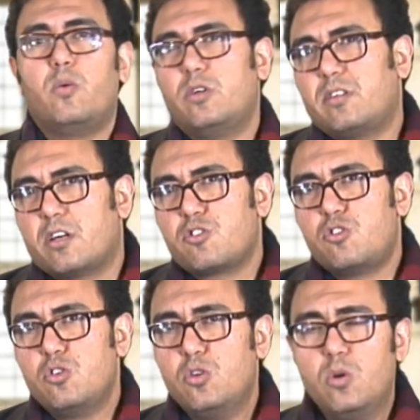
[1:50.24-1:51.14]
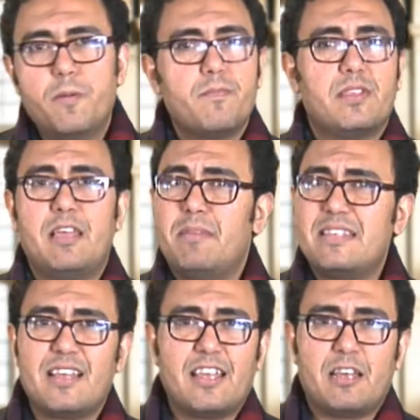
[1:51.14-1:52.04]
وتاسك 2
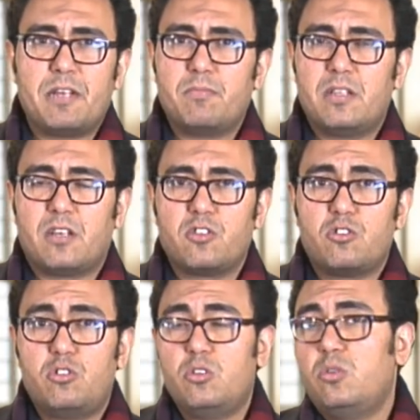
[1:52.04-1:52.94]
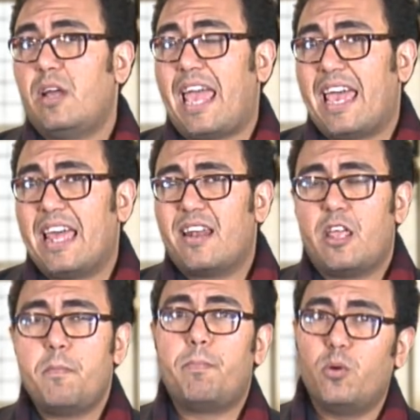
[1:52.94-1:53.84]
نماذج اجابات من تاسك 2 and
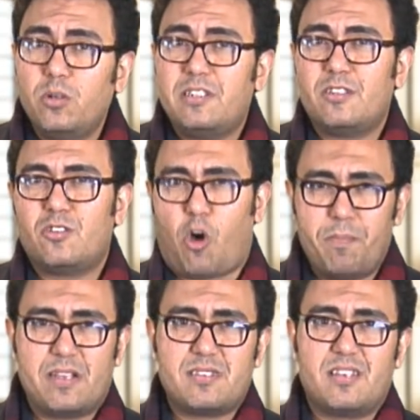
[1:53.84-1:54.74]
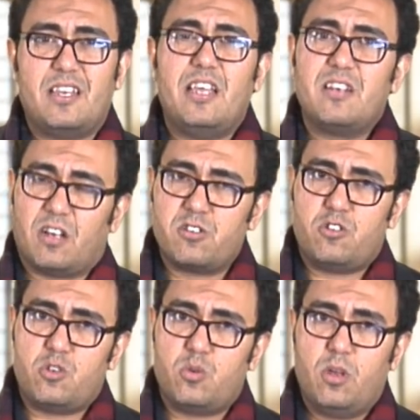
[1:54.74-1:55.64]
important topics in تاسك
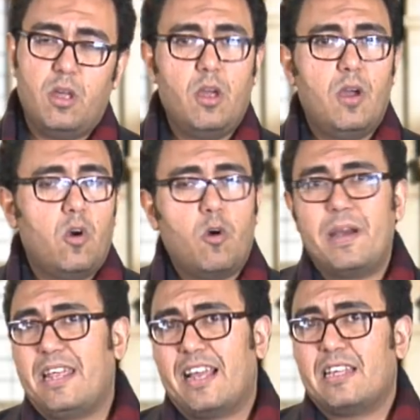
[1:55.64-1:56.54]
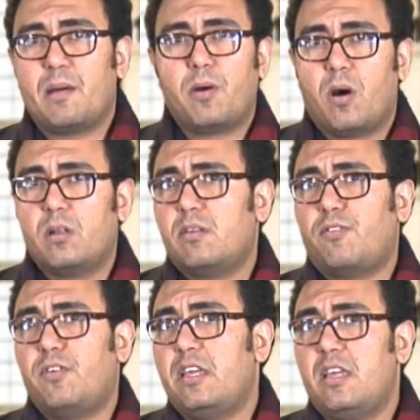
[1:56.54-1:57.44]
2 وبنهي الكتاب خالص
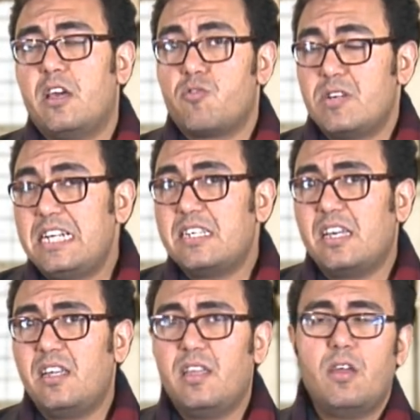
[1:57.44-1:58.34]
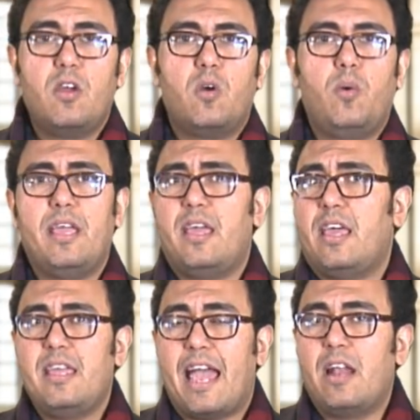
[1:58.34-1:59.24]
في الريدنج وايه
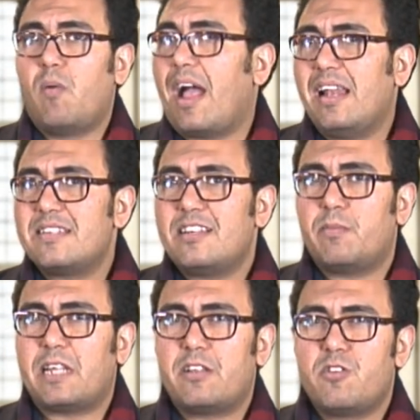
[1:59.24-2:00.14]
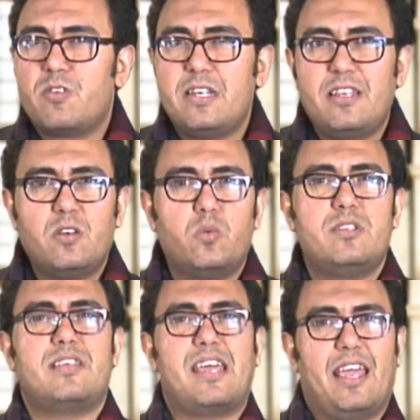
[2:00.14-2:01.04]
هي انواع الاسئله بتاعت الريدنج
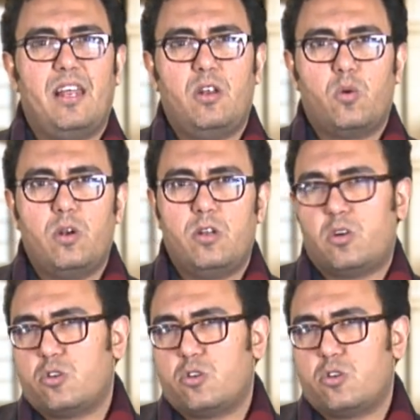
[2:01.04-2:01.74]
وازاي احل كل